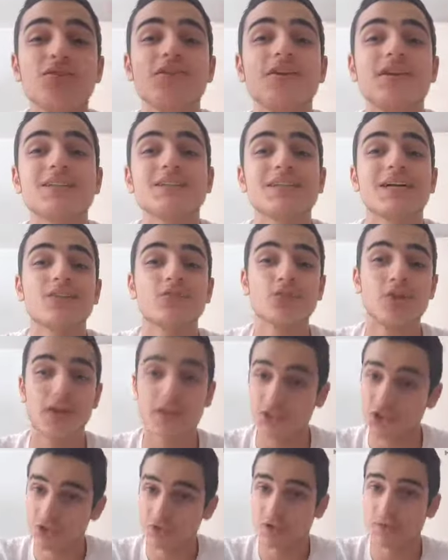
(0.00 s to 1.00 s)
di riscatto
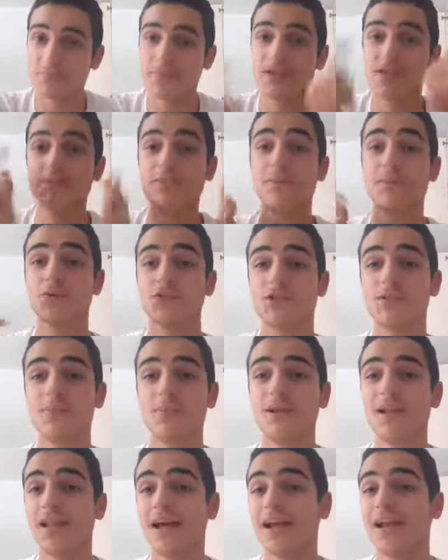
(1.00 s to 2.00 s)
che c'è una minima
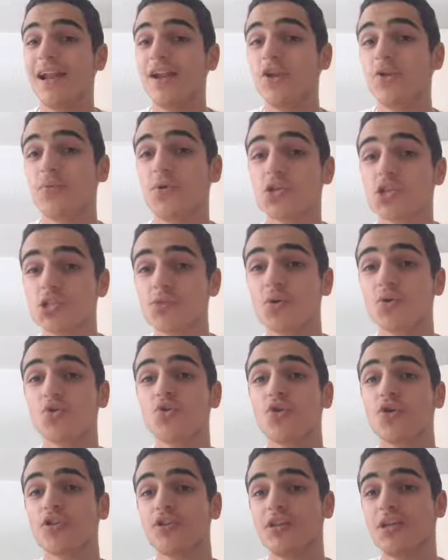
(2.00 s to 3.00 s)
possibilità che l'anno prossimo
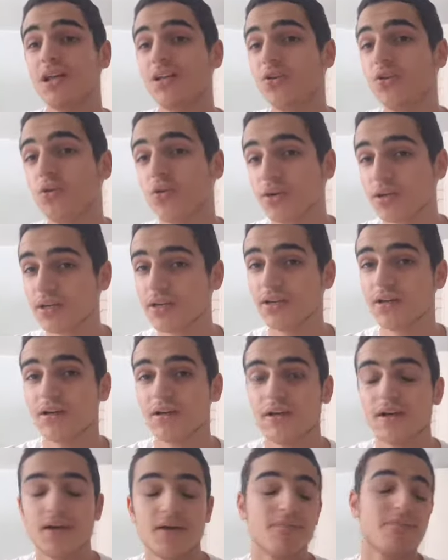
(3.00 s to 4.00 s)
torni da noi,
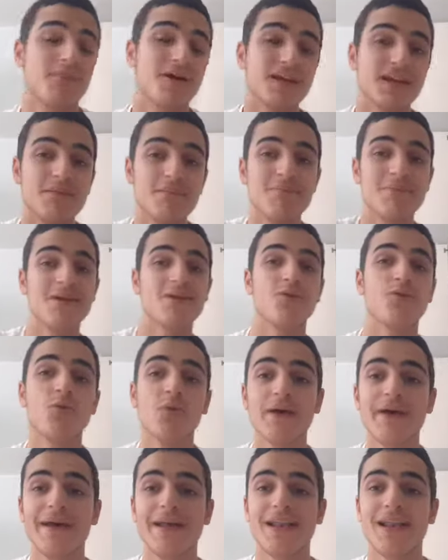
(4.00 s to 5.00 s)
ma nemmeno
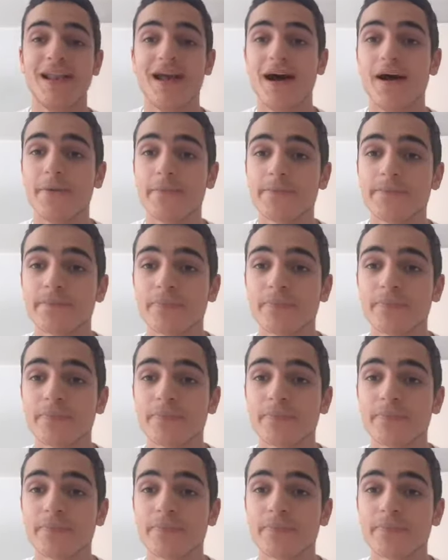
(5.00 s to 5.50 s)
quella.